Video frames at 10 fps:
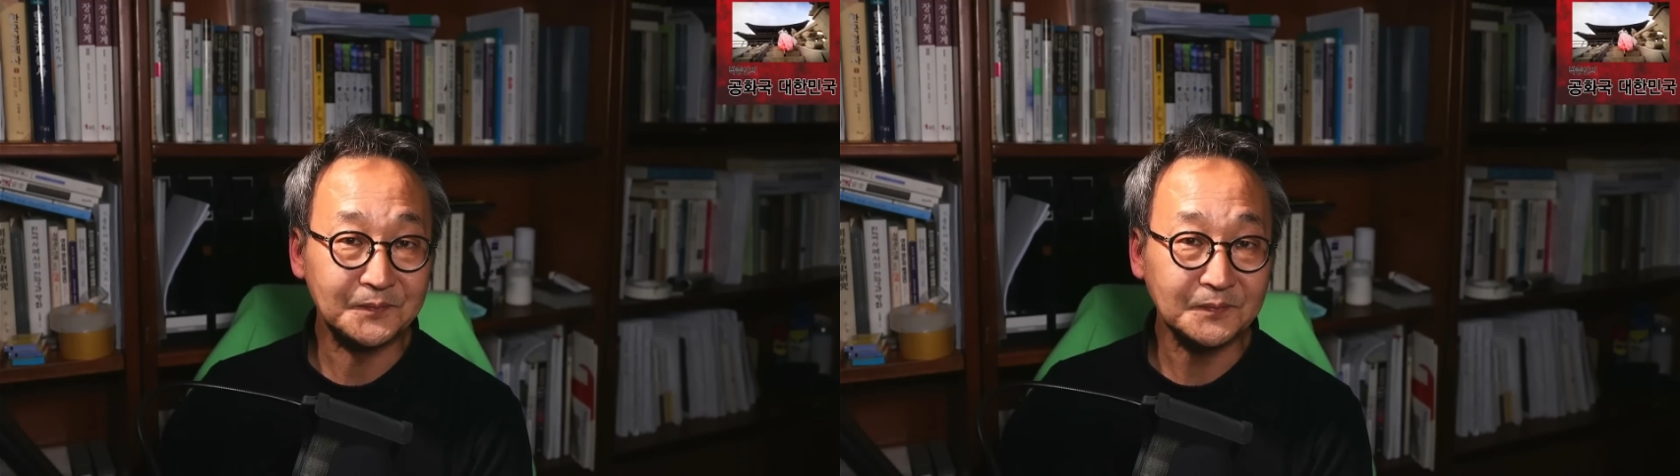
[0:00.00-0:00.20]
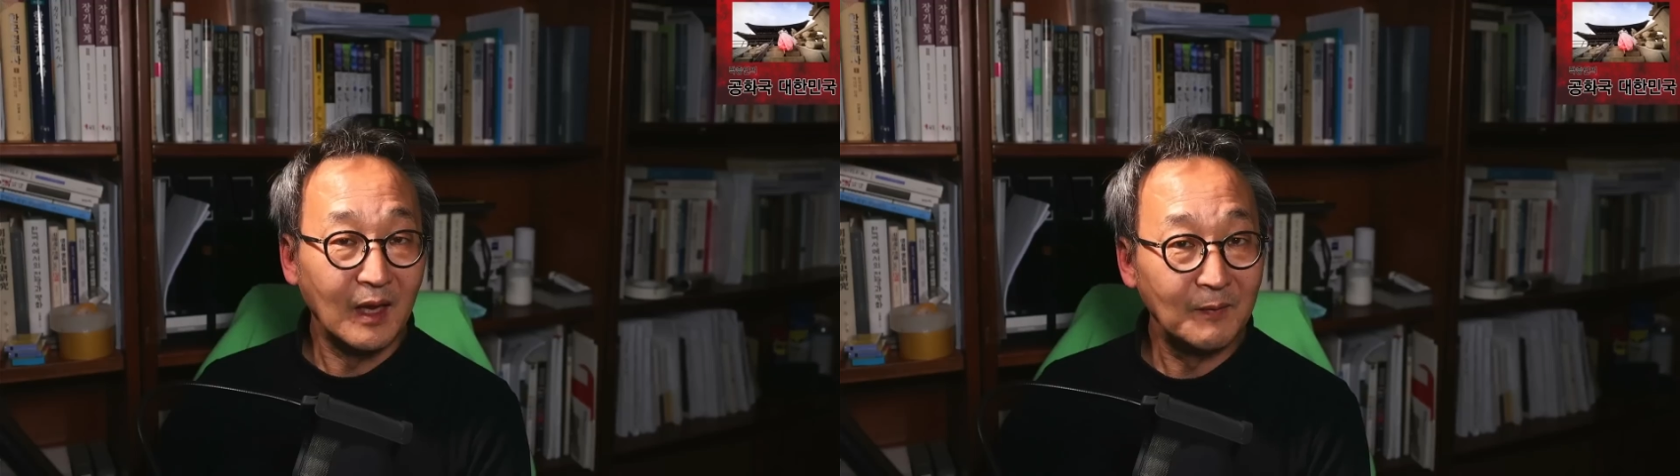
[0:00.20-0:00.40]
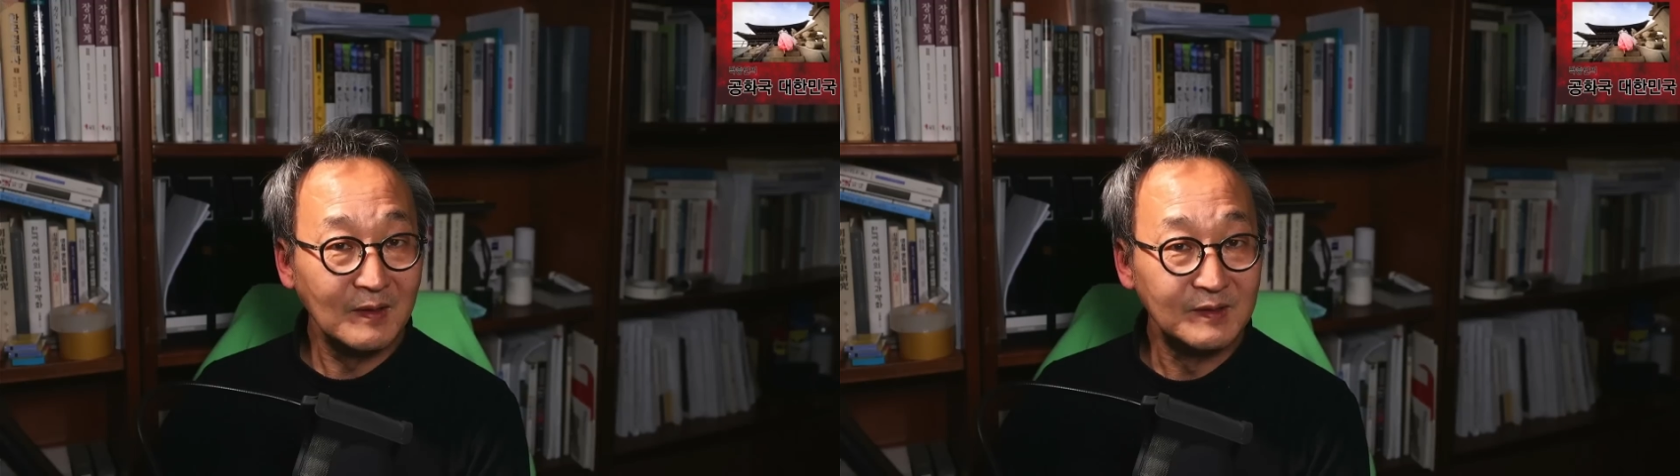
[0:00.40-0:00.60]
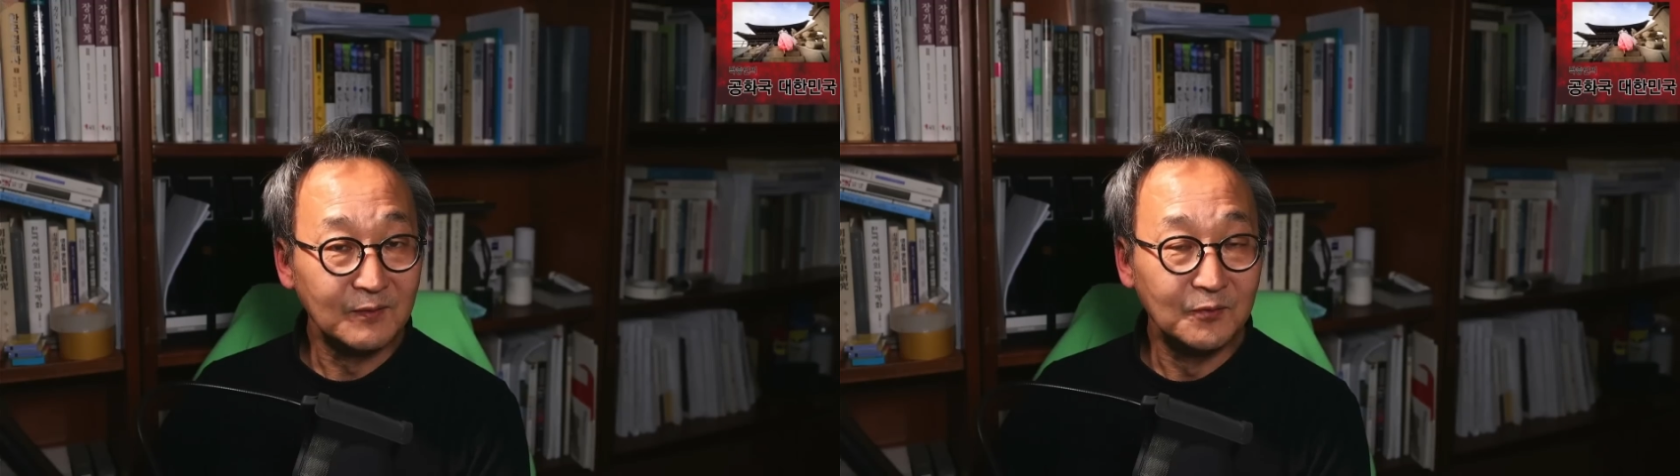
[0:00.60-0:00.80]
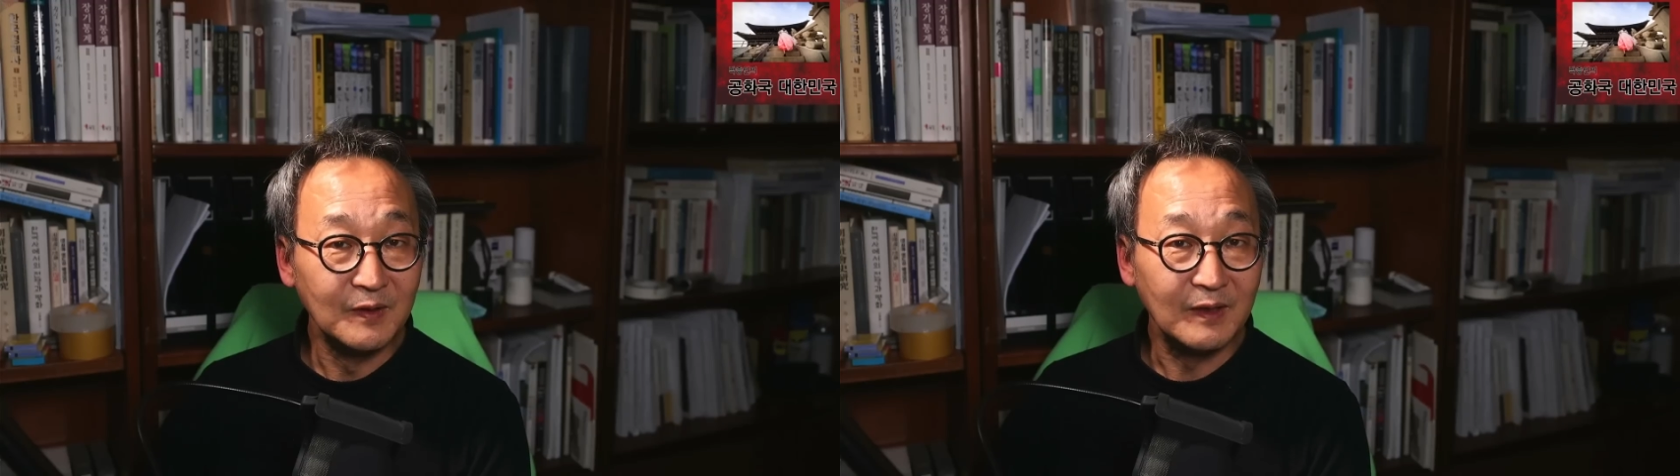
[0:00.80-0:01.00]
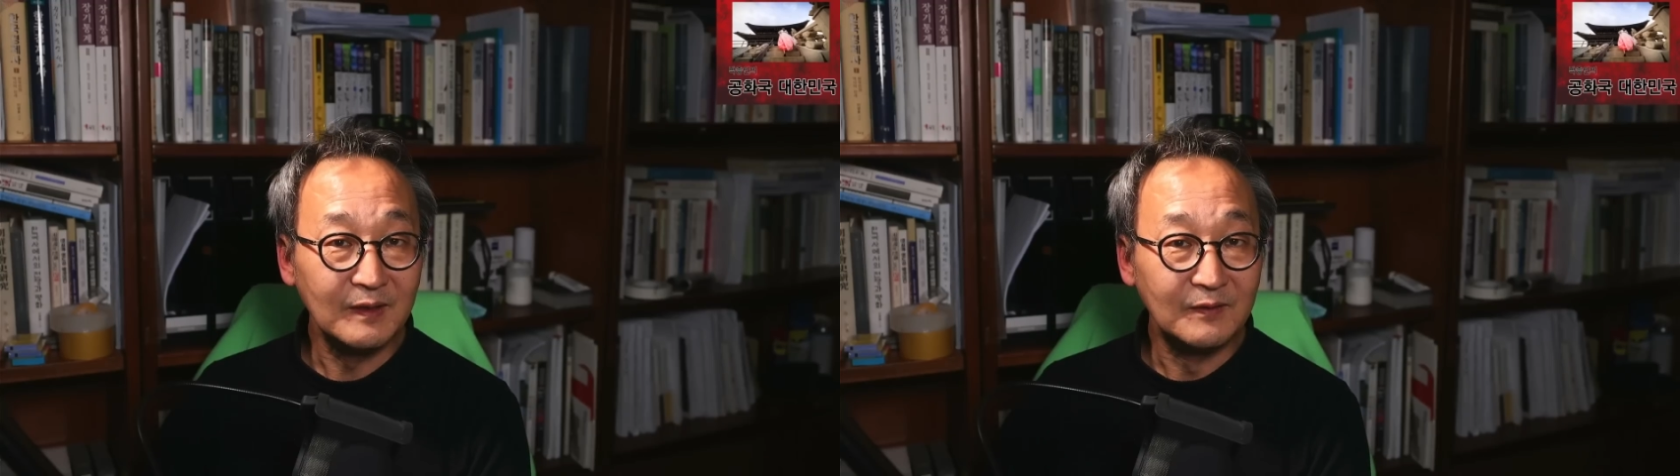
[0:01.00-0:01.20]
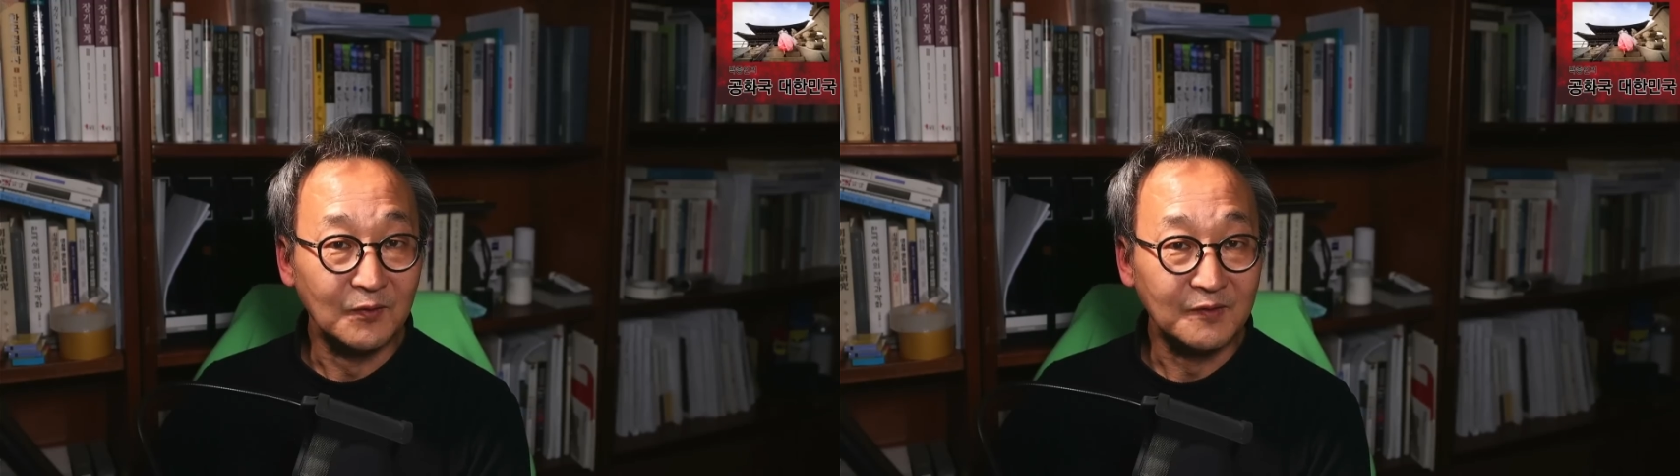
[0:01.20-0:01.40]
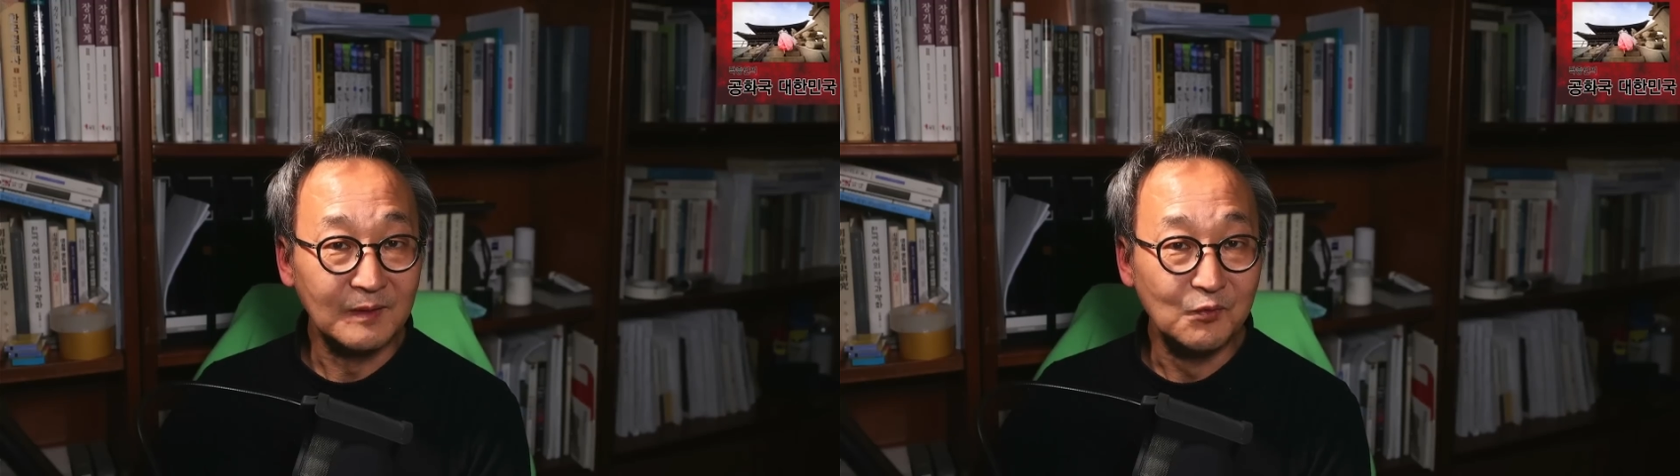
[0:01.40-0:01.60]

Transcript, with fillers: 해방 직후에 이 조선의